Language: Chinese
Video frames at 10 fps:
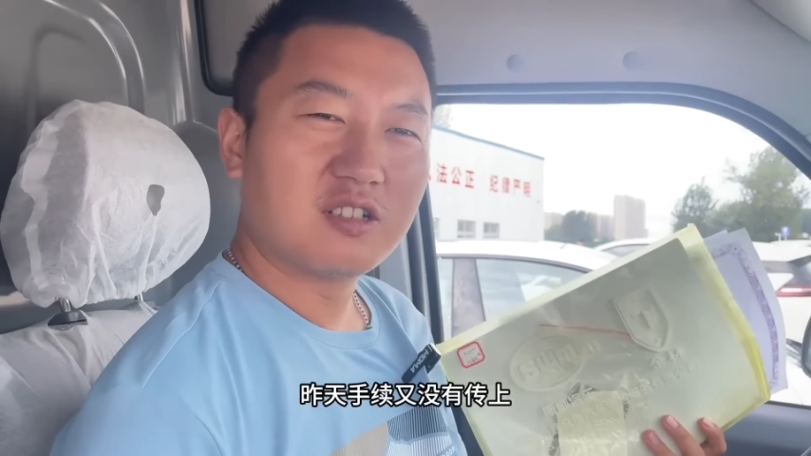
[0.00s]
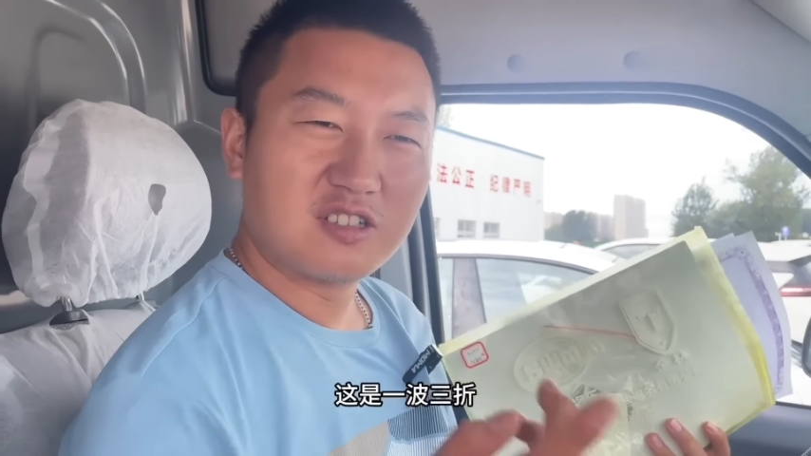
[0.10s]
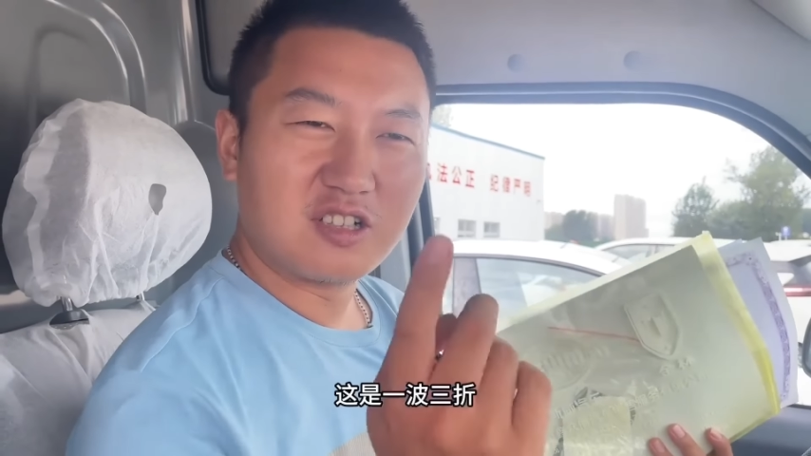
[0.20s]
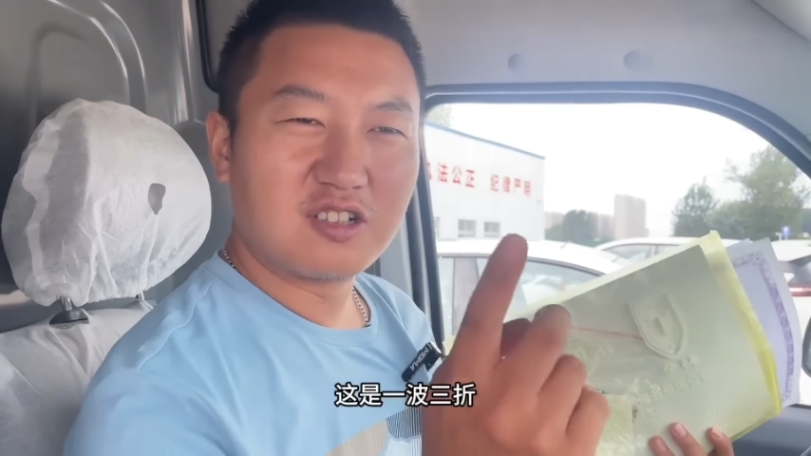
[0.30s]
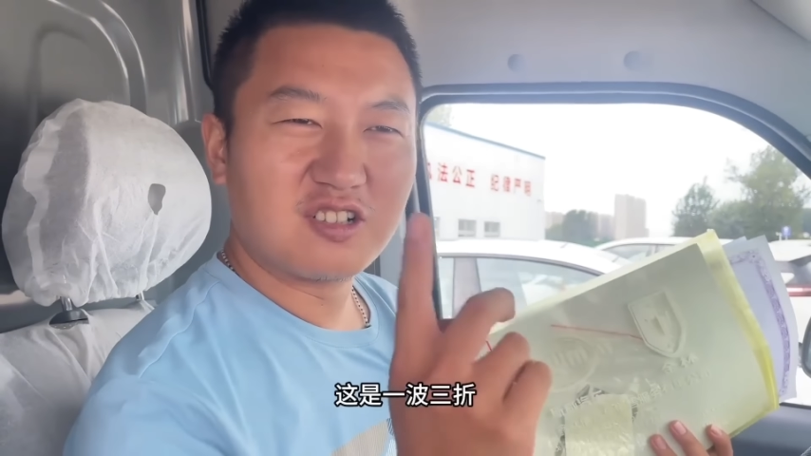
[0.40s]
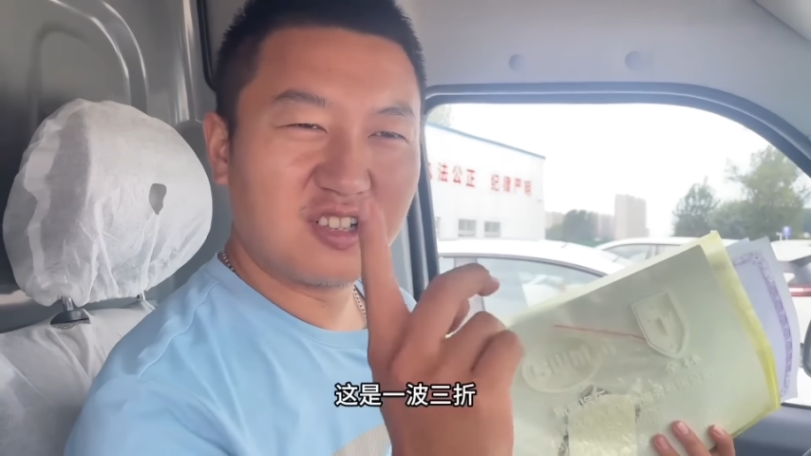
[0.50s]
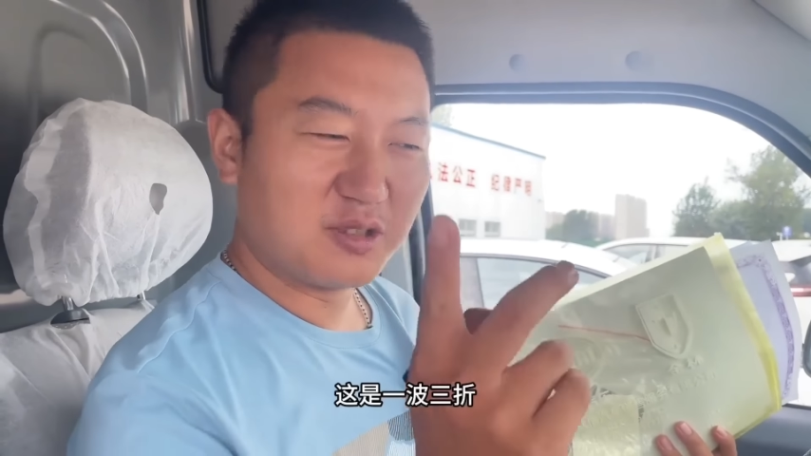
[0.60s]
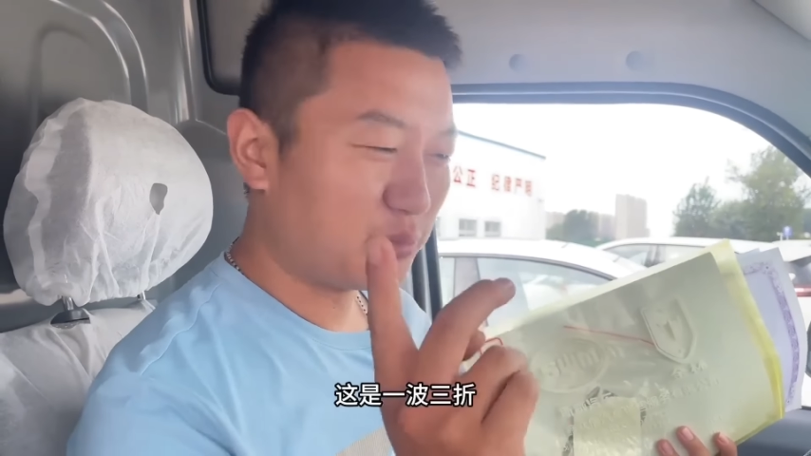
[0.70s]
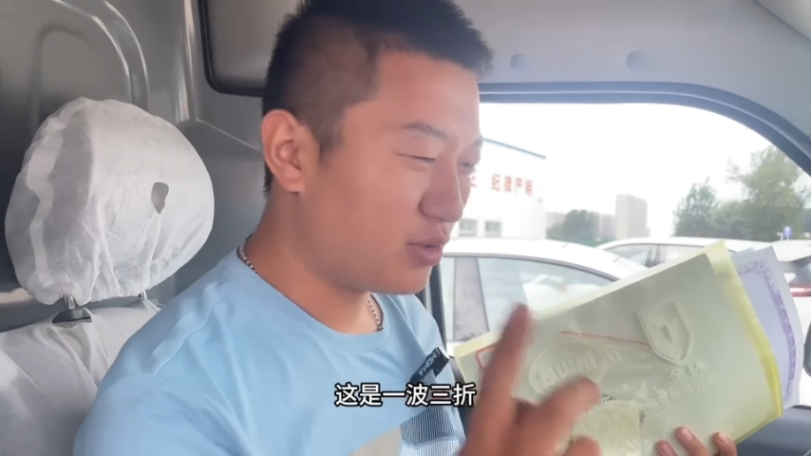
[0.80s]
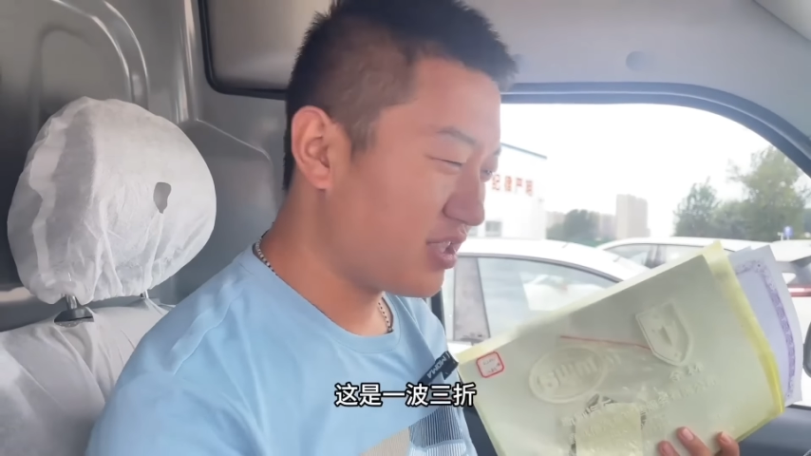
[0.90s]
真是
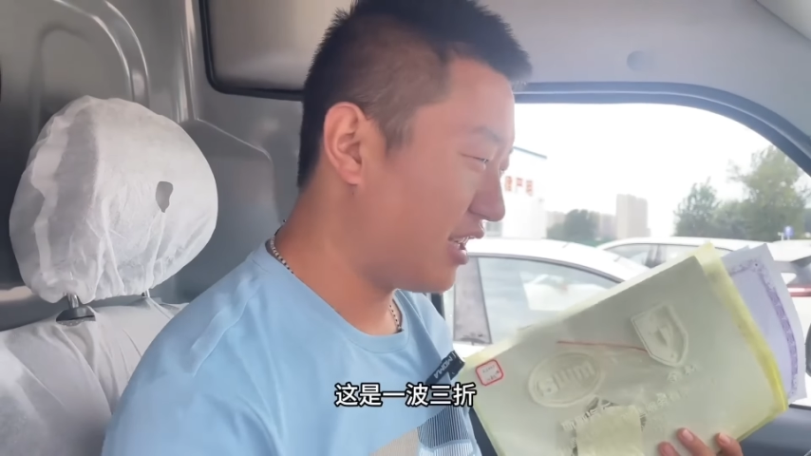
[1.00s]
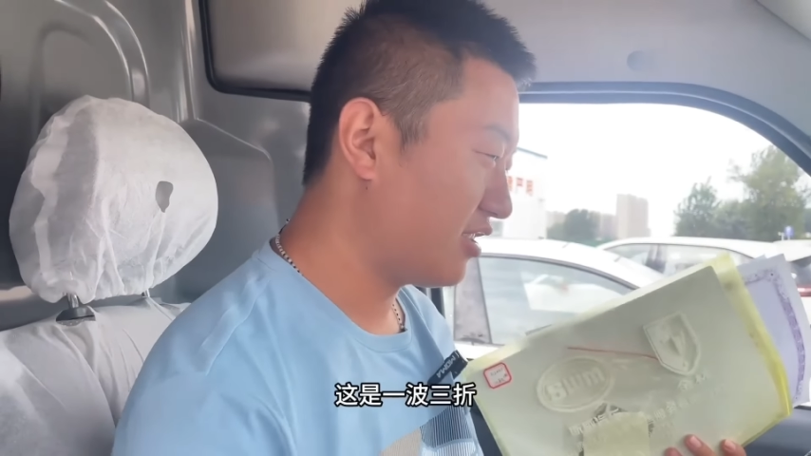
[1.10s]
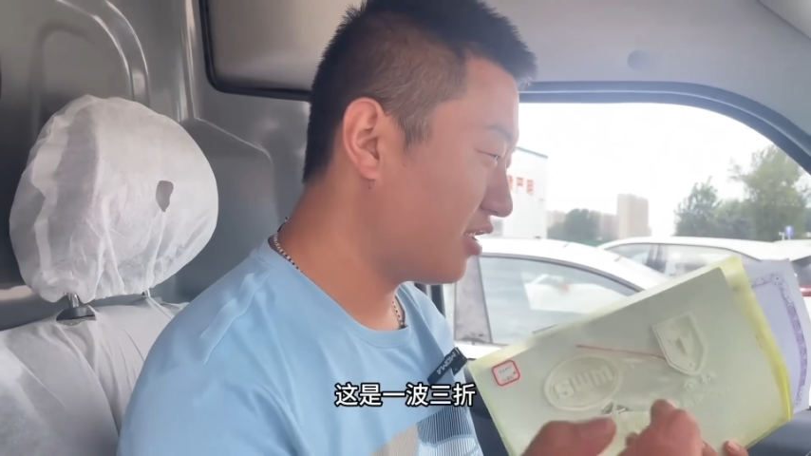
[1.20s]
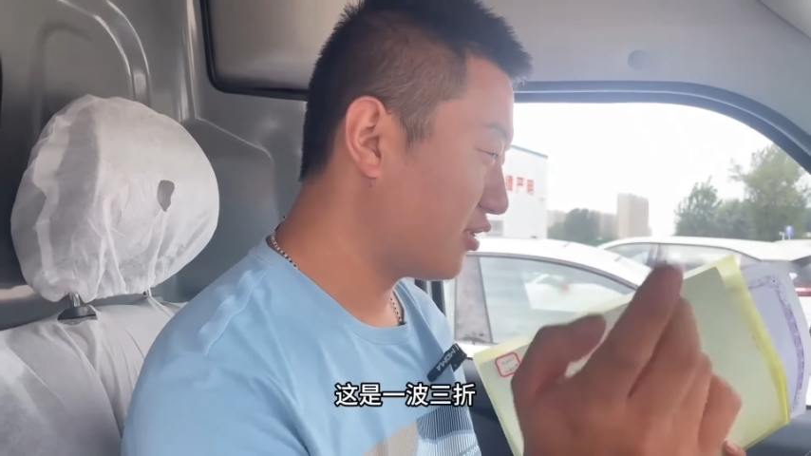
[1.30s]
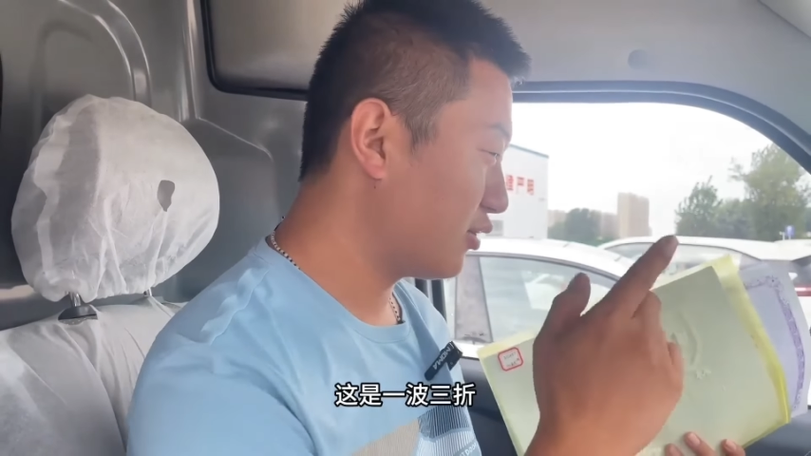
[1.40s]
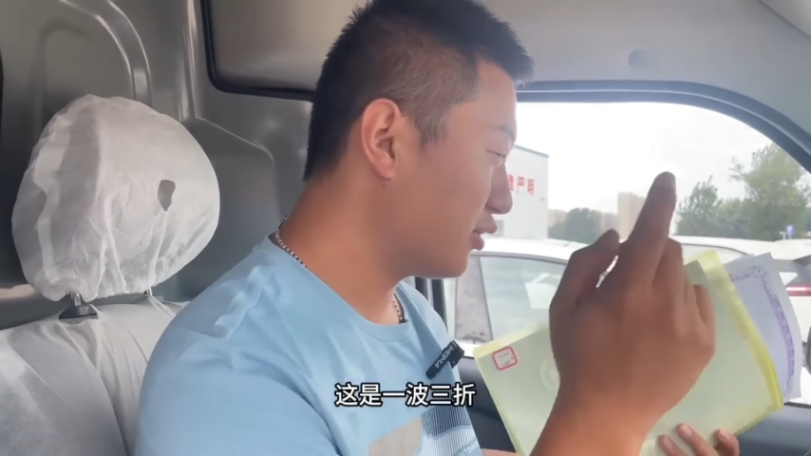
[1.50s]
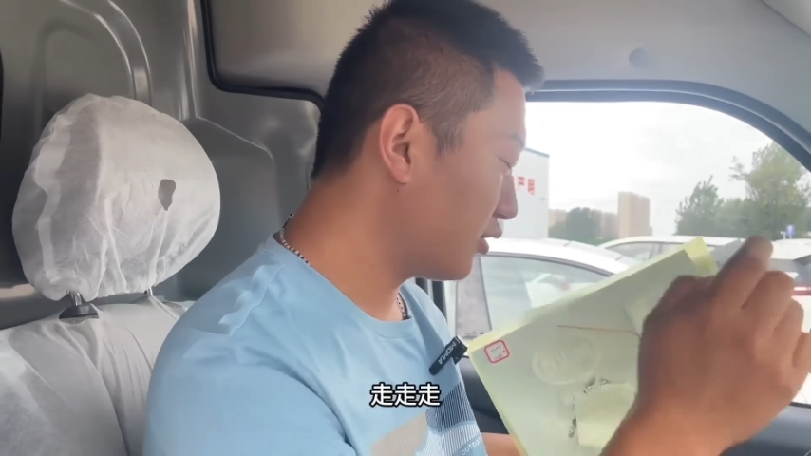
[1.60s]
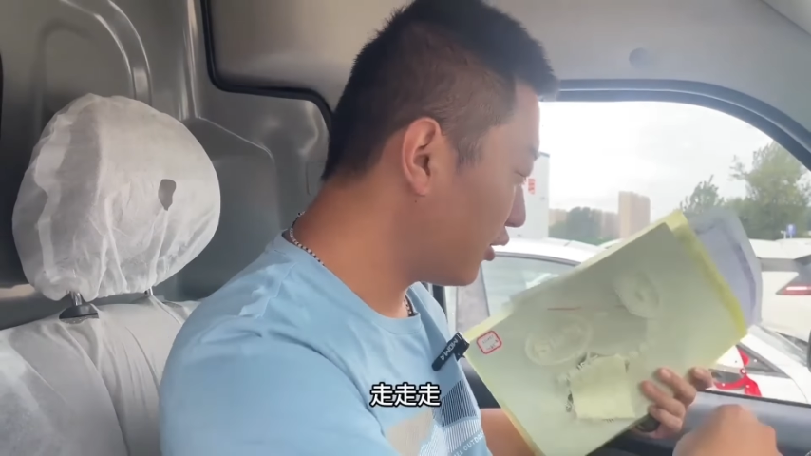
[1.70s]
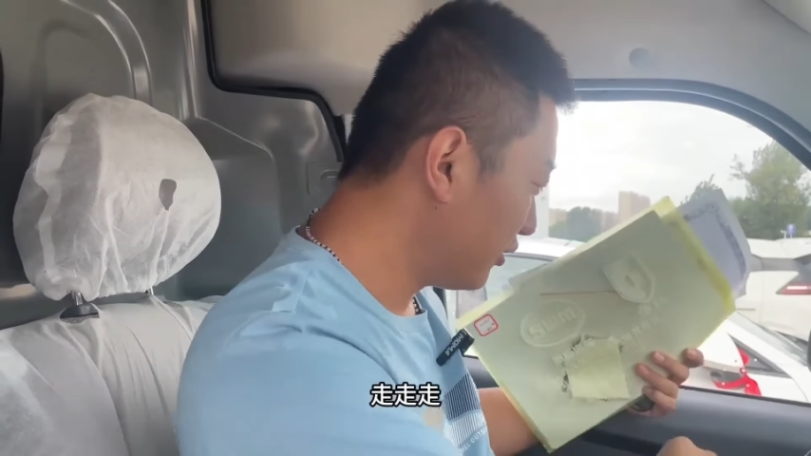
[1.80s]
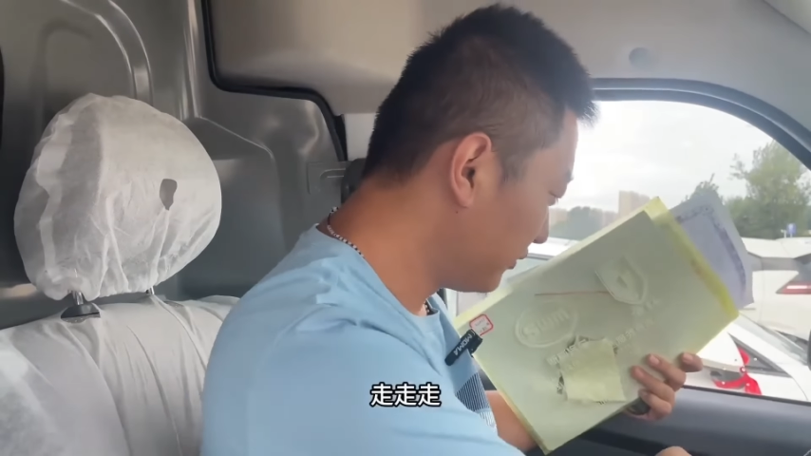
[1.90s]
一波三折。走走走。